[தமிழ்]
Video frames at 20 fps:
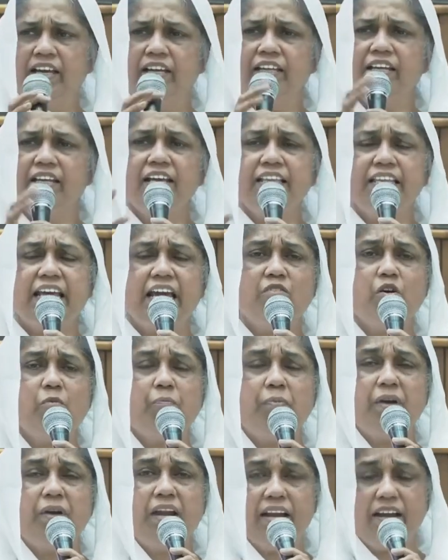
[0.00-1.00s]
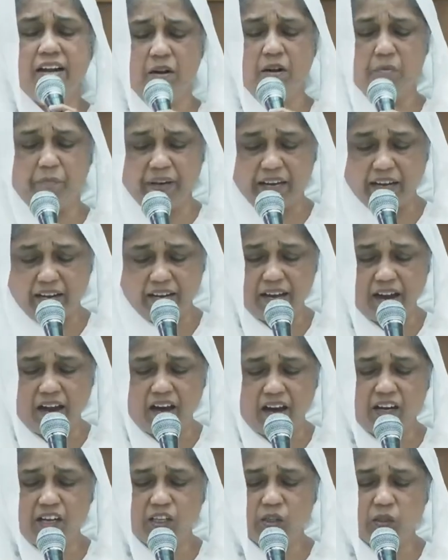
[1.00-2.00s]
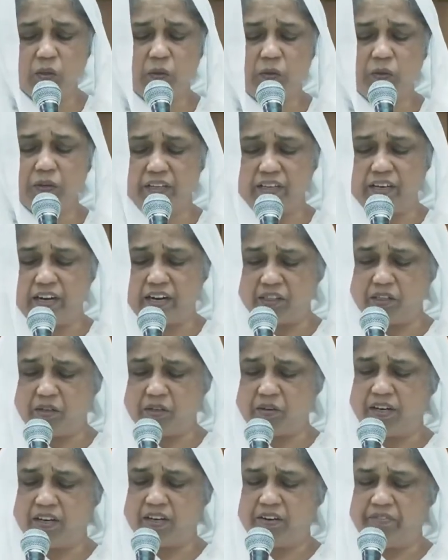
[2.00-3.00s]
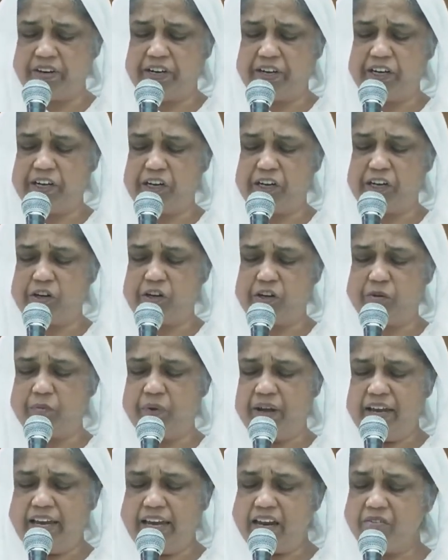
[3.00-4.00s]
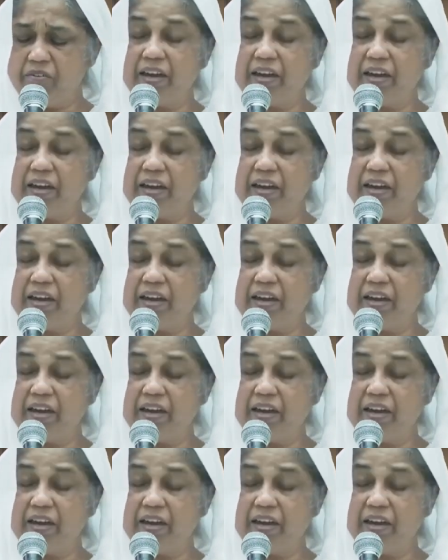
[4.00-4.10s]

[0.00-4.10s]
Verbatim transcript: இதிலே தேவ பிள்ளைகள் மிக ஞானத்தோடு நடந்து கொள்ள வேண்டும் எனவே